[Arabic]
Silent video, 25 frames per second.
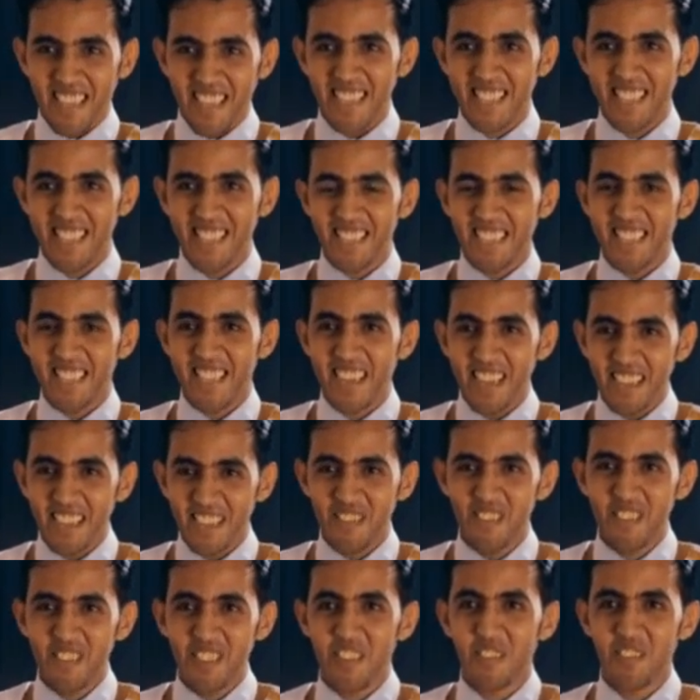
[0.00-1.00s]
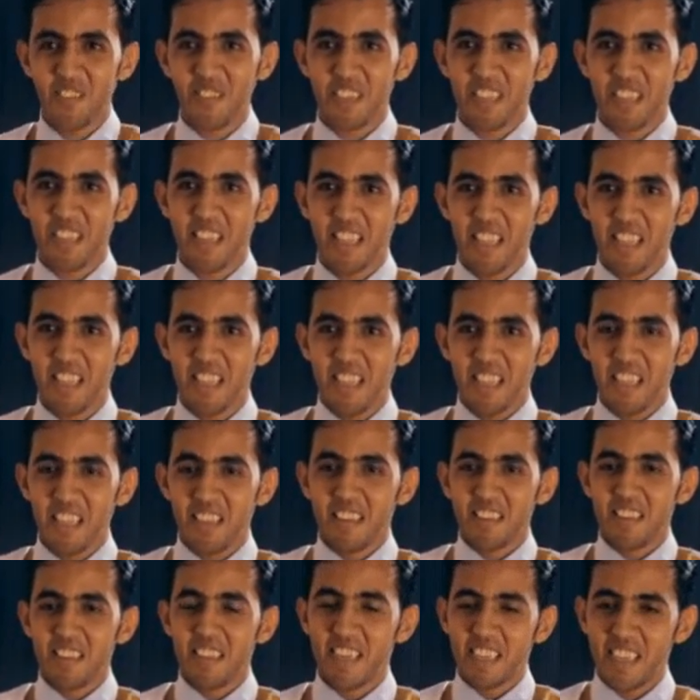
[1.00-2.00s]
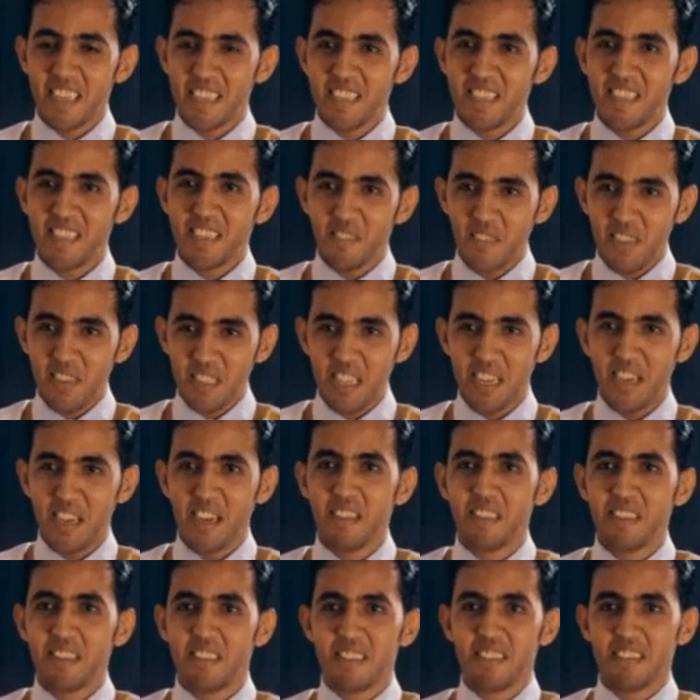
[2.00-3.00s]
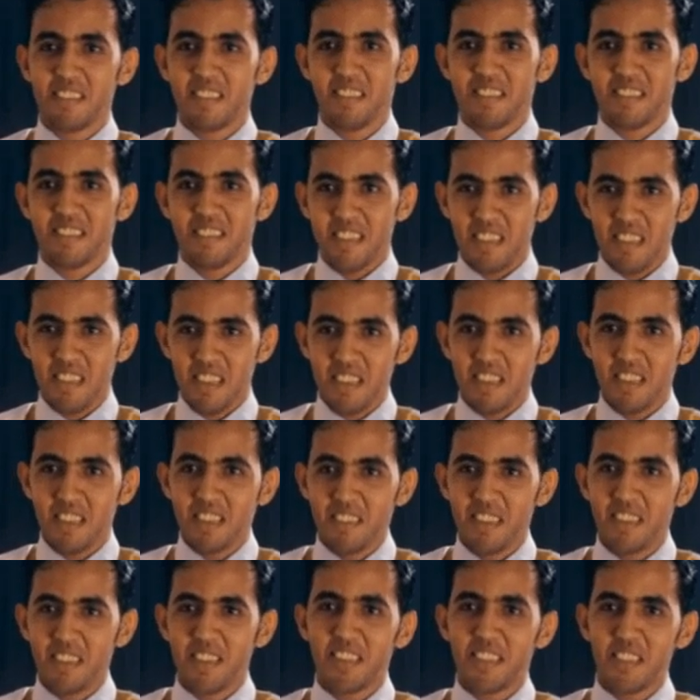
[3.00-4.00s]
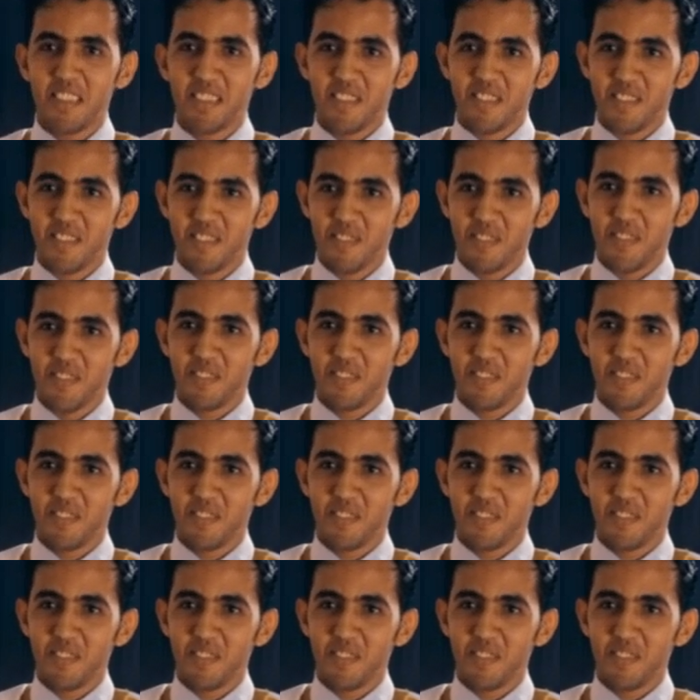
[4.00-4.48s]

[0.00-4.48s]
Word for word: حسيت حالي مرتبك لكن لما دخلت جلست و...